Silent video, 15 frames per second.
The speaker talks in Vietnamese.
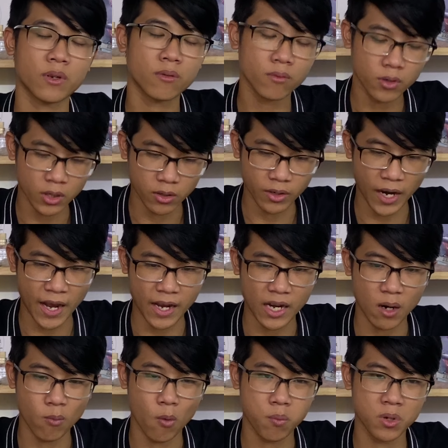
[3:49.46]
người này
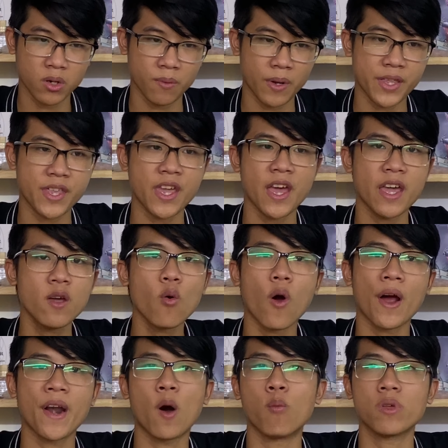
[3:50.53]
là một người mà dễ
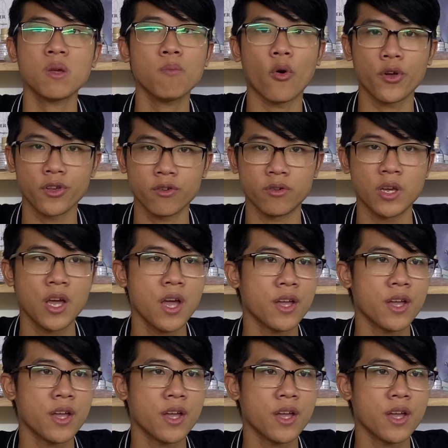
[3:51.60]
hòa đồng với mọi người,